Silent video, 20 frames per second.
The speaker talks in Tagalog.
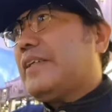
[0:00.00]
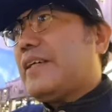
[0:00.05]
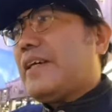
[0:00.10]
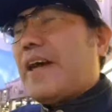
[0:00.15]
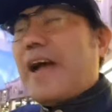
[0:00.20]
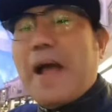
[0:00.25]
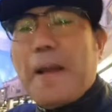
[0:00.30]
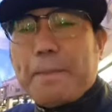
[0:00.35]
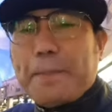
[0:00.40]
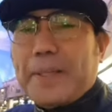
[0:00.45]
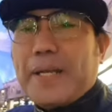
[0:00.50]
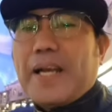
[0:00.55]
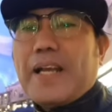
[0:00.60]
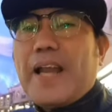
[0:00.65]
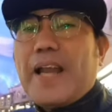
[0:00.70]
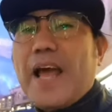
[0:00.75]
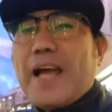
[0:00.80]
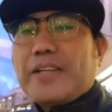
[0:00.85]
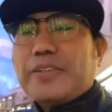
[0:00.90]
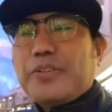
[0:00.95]
Happy ka
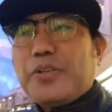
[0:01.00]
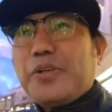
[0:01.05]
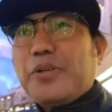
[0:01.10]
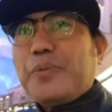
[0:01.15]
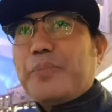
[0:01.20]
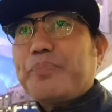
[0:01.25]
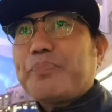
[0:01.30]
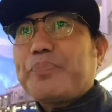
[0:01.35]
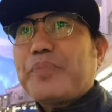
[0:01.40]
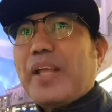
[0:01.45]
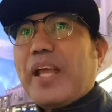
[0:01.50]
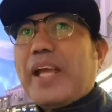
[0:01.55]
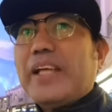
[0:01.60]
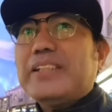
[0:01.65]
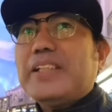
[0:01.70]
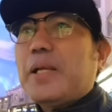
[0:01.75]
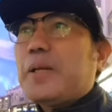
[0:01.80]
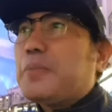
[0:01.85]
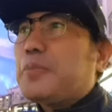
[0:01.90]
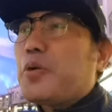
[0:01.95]
lang, no? And
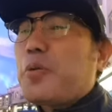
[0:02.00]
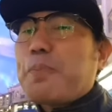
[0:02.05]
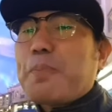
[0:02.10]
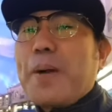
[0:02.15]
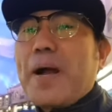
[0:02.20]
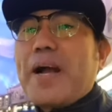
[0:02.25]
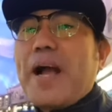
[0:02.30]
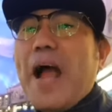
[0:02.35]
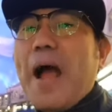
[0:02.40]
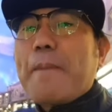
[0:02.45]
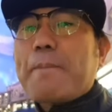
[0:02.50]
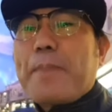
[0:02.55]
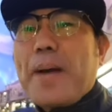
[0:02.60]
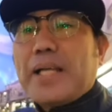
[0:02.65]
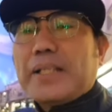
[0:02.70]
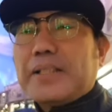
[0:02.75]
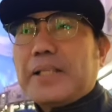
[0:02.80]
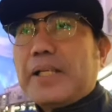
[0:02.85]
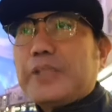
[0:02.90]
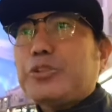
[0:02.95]
then yung pang-apat,
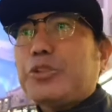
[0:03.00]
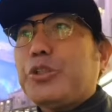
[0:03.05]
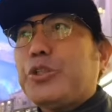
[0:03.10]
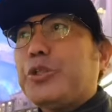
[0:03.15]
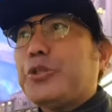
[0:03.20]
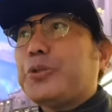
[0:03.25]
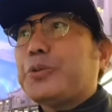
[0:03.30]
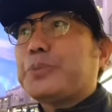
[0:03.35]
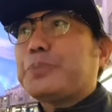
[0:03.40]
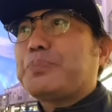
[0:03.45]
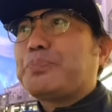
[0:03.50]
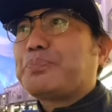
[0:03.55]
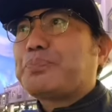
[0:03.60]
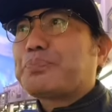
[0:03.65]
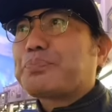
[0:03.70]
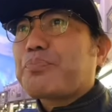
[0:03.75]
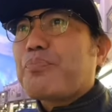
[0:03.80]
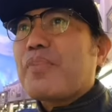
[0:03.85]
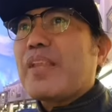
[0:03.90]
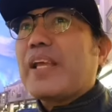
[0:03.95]
ito yung
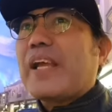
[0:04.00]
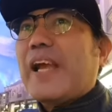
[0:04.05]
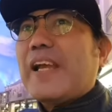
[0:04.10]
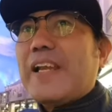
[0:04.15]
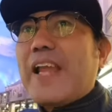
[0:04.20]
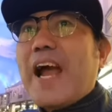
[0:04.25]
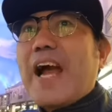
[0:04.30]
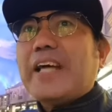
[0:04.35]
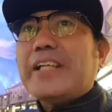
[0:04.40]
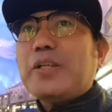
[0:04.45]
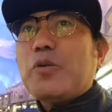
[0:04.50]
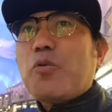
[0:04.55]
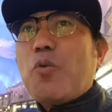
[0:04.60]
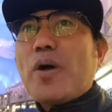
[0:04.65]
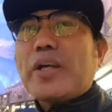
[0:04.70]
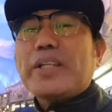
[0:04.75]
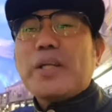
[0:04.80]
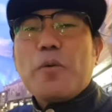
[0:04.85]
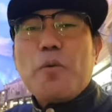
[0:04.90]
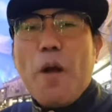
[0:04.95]
kailangan wag
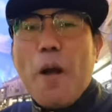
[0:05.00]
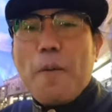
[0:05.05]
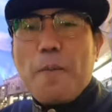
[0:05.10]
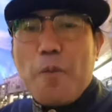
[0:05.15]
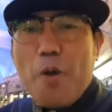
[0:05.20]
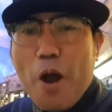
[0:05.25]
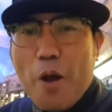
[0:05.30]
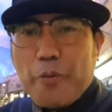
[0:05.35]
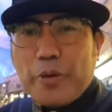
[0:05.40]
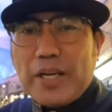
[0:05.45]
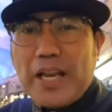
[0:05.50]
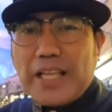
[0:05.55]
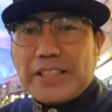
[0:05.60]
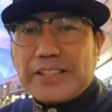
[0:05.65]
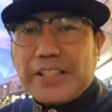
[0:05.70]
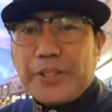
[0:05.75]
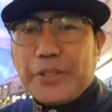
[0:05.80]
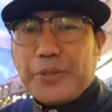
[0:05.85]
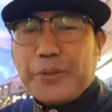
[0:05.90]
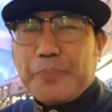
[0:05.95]
na mawawala
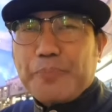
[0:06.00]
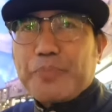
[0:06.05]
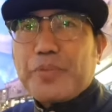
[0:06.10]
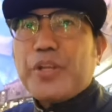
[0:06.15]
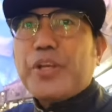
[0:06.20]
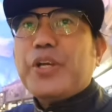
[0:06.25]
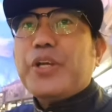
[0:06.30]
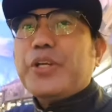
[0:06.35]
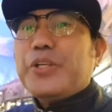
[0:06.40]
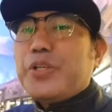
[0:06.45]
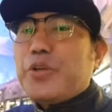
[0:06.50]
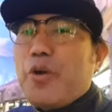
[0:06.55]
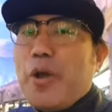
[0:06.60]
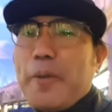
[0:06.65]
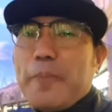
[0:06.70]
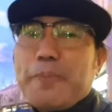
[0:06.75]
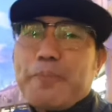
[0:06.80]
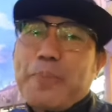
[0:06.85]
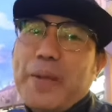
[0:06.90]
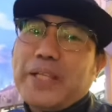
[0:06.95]
sa'yo. You
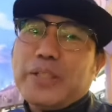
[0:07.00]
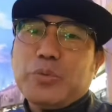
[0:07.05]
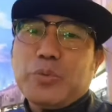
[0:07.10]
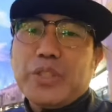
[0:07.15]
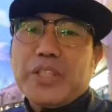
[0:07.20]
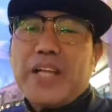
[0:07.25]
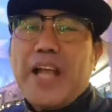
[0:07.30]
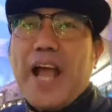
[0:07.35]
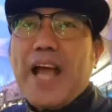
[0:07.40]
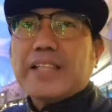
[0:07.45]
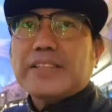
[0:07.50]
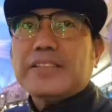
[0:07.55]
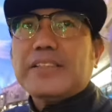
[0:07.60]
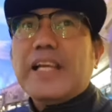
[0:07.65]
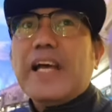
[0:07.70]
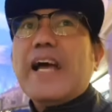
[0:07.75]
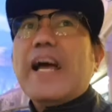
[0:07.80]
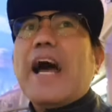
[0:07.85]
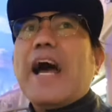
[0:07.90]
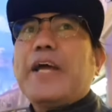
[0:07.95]
have faith with God.
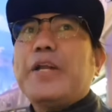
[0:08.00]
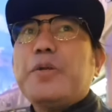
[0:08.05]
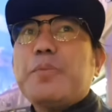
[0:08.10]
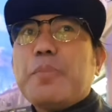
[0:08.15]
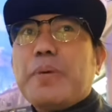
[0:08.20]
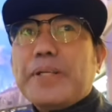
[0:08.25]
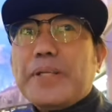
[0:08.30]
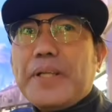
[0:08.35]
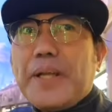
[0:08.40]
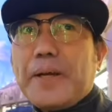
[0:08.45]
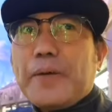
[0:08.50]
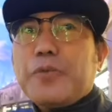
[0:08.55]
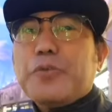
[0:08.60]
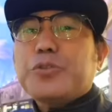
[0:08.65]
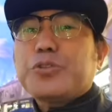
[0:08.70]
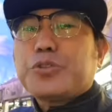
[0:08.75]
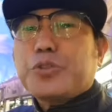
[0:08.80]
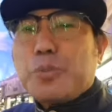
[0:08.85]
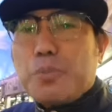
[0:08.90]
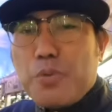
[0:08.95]
Ano man ang
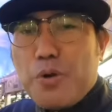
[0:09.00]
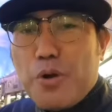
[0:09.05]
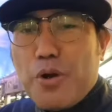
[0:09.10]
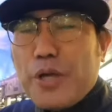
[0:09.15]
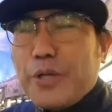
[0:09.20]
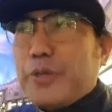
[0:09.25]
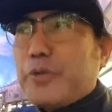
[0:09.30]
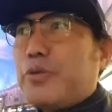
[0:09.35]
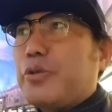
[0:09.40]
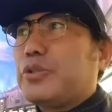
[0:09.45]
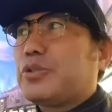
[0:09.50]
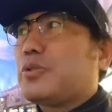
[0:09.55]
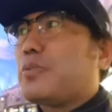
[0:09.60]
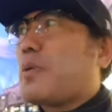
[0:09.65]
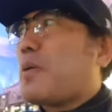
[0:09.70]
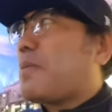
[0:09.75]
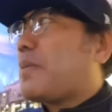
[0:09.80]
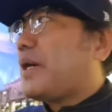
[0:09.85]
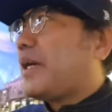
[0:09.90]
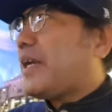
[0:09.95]
gusto mo, anong gusto
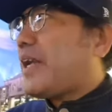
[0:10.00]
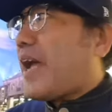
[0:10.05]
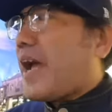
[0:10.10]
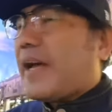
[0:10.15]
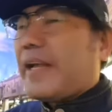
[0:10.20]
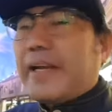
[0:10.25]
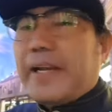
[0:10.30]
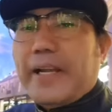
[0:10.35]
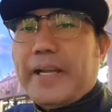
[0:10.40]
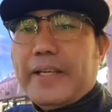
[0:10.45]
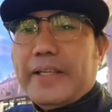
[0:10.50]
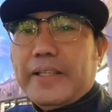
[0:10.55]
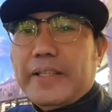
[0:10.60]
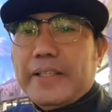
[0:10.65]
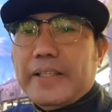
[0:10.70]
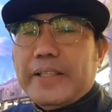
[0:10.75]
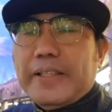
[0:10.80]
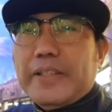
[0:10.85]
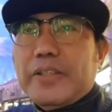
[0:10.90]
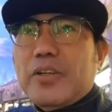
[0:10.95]
mo mangyari,
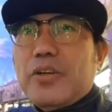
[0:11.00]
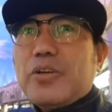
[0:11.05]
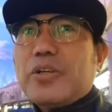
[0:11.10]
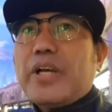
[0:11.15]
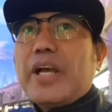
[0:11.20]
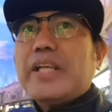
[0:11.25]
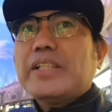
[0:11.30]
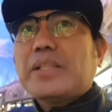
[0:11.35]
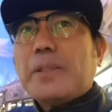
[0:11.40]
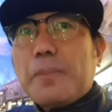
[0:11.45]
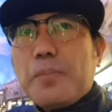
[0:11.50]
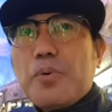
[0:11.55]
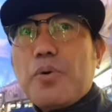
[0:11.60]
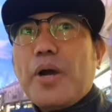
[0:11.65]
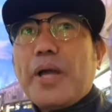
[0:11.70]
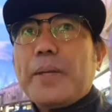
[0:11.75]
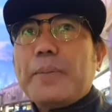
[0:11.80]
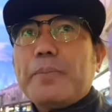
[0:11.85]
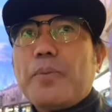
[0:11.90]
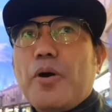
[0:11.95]
okay, sa
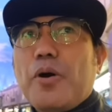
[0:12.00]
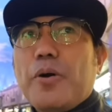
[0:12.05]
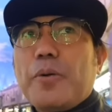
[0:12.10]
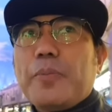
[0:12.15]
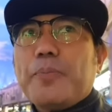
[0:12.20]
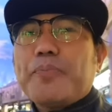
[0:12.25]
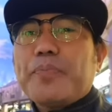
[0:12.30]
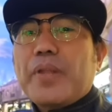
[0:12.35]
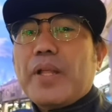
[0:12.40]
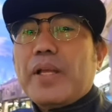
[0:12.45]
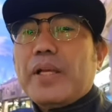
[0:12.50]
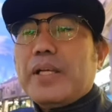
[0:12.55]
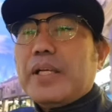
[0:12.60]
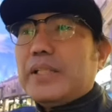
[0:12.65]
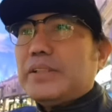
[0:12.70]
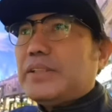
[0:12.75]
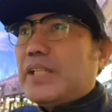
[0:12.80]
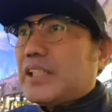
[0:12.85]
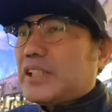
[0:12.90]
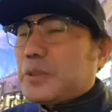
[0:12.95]
buhay mo,
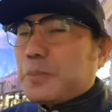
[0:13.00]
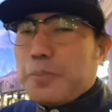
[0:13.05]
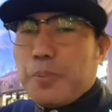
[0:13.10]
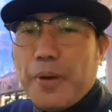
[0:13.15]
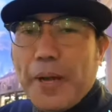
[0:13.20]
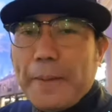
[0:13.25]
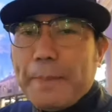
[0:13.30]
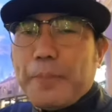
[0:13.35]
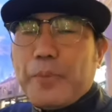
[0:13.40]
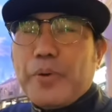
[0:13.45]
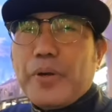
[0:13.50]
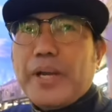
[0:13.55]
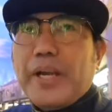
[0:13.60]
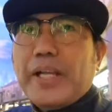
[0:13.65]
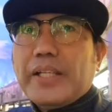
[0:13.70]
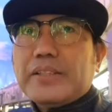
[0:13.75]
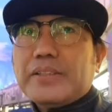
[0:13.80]
Just pray for it.